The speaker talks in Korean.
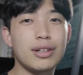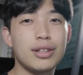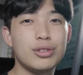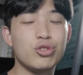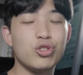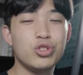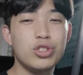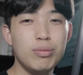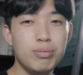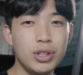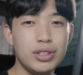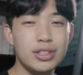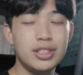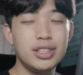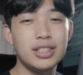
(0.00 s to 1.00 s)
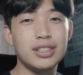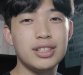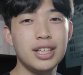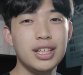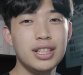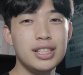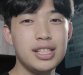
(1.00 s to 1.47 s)
그래서 운전면허는
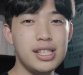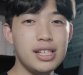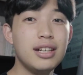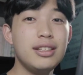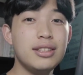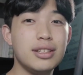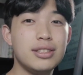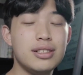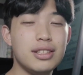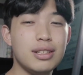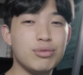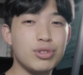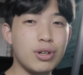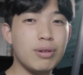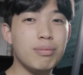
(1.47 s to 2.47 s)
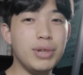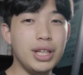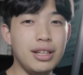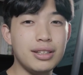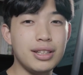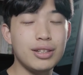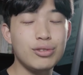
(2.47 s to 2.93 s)
시간이 되실 때 무조건
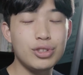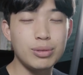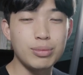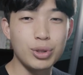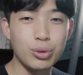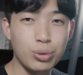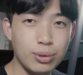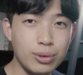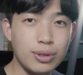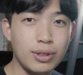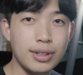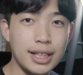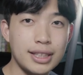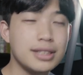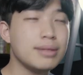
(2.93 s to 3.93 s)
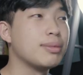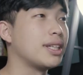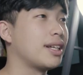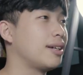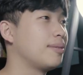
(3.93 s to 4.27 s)
미리 따두시면 좋을 것 같습니다.